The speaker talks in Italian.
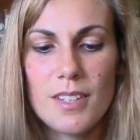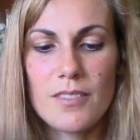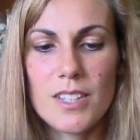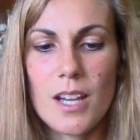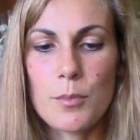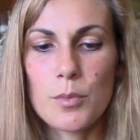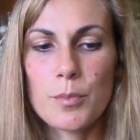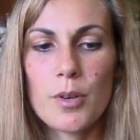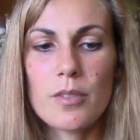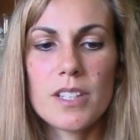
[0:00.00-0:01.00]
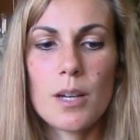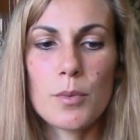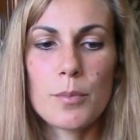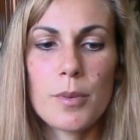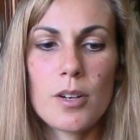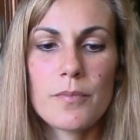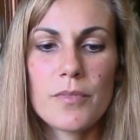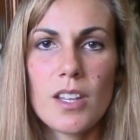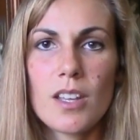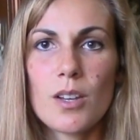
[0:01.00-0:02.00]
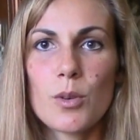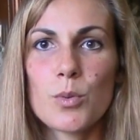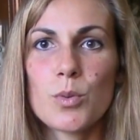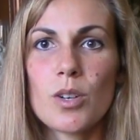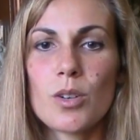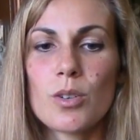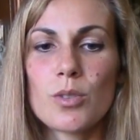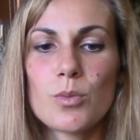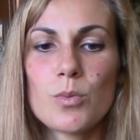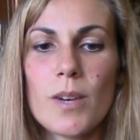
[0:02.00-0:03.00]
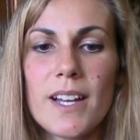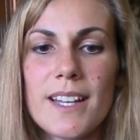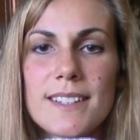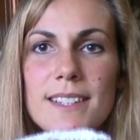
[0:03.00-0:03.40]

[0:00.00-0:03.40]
vediamo un po' vediamo un po' 1 2